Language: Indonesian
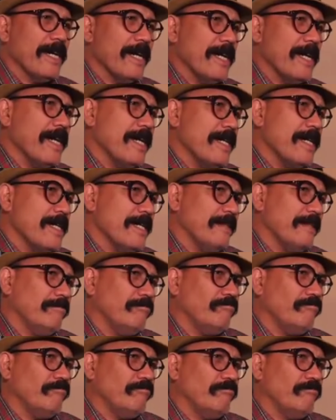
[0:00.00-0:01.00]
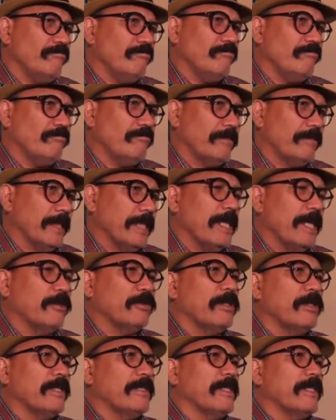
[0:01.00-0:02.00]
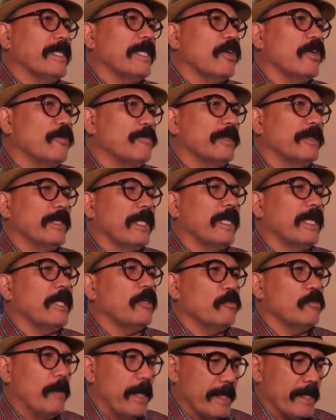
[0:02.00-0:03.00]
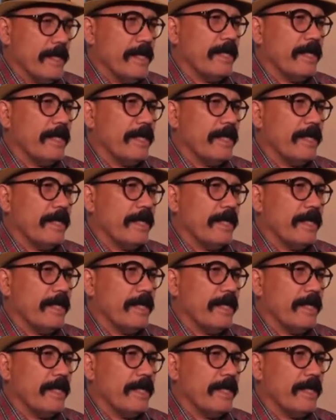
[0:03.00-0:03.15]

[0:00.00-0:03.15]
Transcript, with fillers: yang kini sudah berusia 68 tahun ini juga